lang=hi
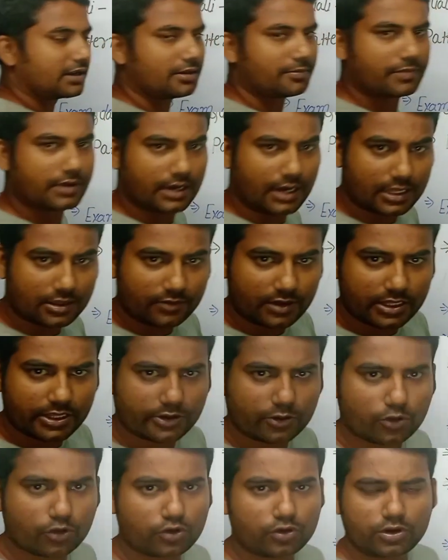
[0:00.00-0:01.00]
बाकी बिहार
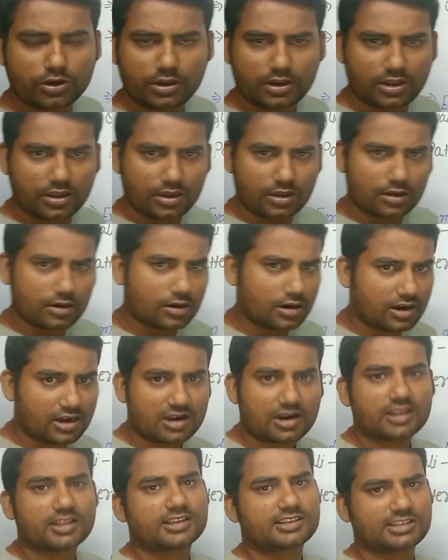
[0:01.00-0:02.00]
वाले को
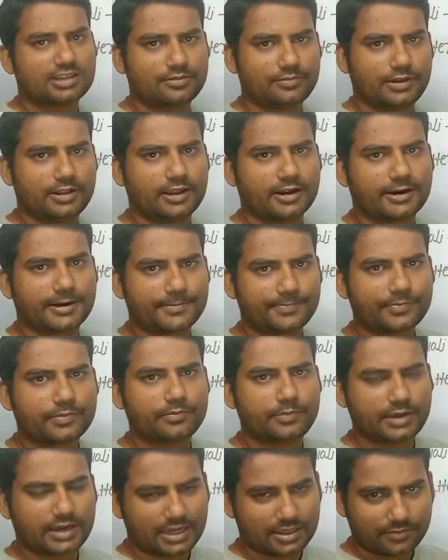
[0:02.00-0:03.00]
आरक्षण अच्छा मिलेगा
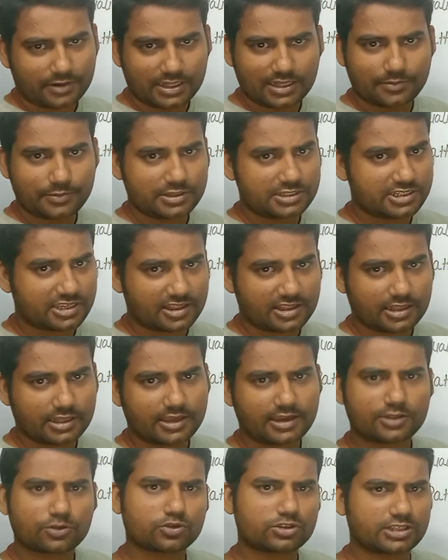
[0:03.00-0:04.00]
बिहार वाले भी
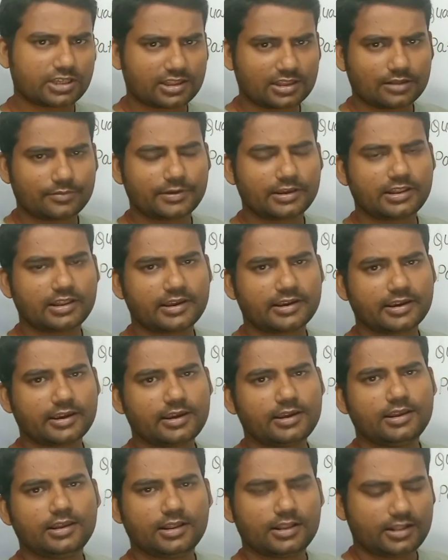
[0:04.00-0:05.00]
जनरल हैं तो जनरल में ही
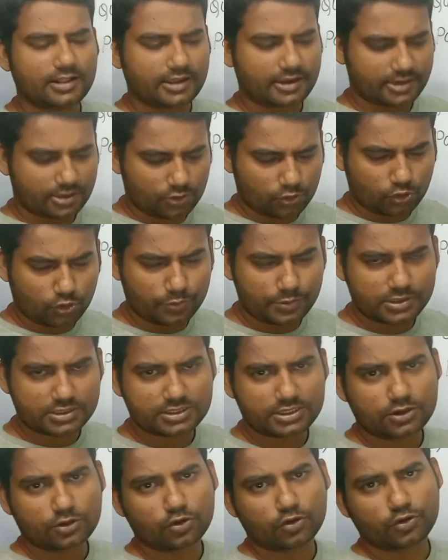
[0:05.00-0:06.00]
रहेंगे लेकिन
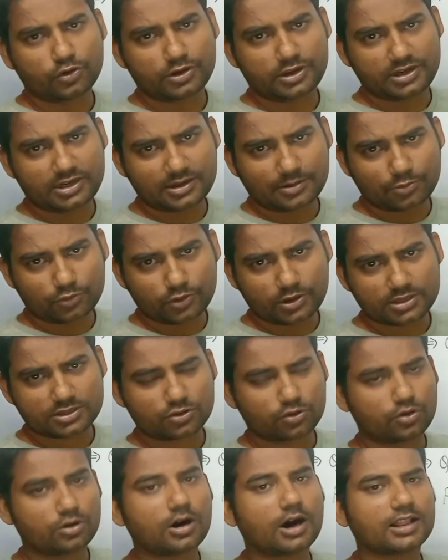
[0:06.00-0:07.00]
ओबीसी हो ईडब्ल्यूएस
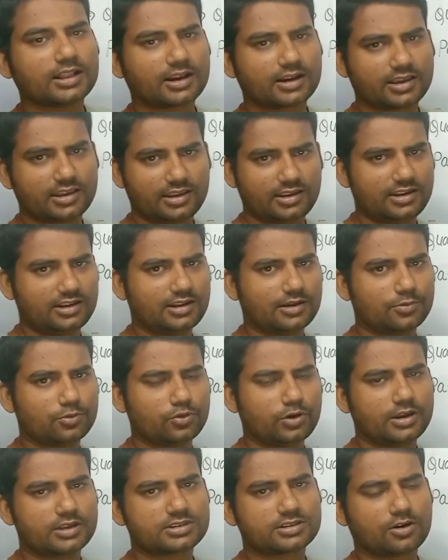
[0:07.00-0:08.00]
e हो हालांकि
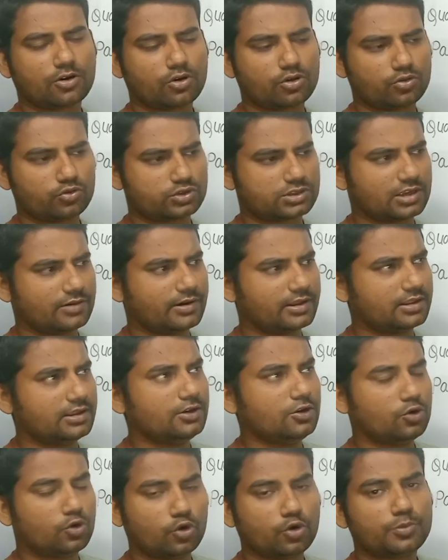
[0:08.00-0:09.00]
ईडब्ल्यूएस e और उसके बाद
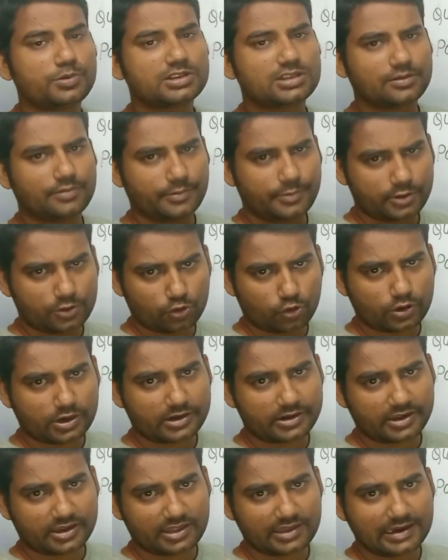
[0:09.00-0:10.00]
ओबीसी में भी दो
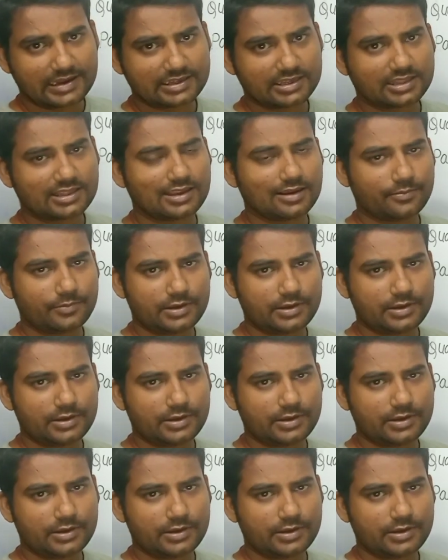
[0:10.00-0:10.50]
कैटेगरी आ जाते